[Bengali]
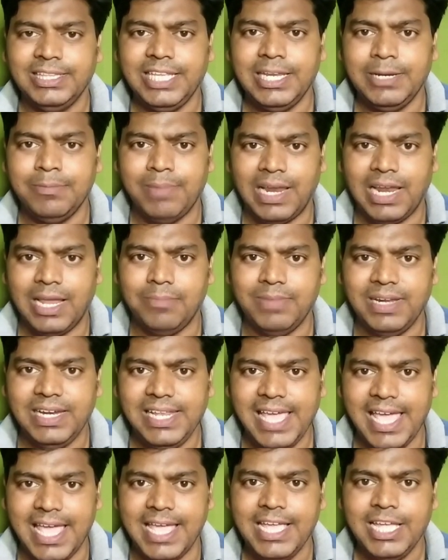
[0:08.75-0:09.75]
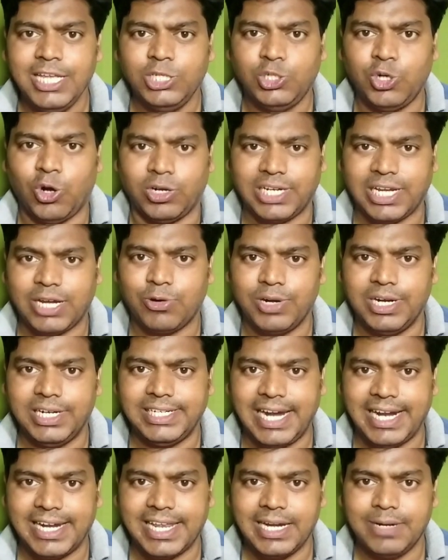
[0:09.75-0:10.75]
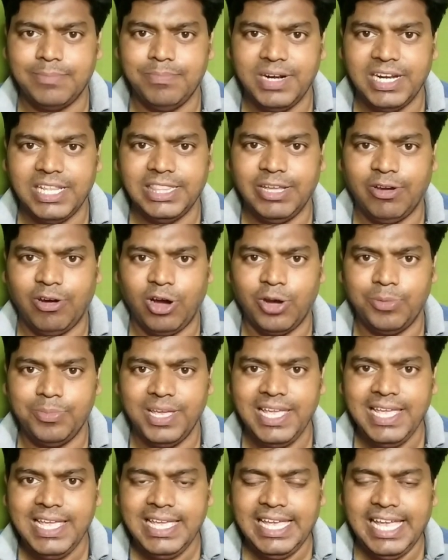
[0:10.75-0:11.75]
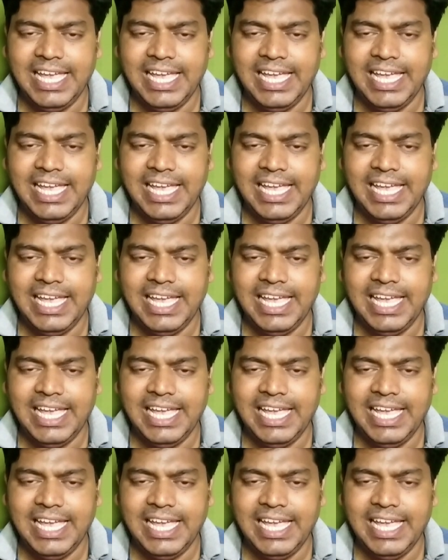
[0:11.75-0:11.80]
তিন বেলা মিলিয়ে ছটা করে টার্গেট মেডেল দেওয়া হবে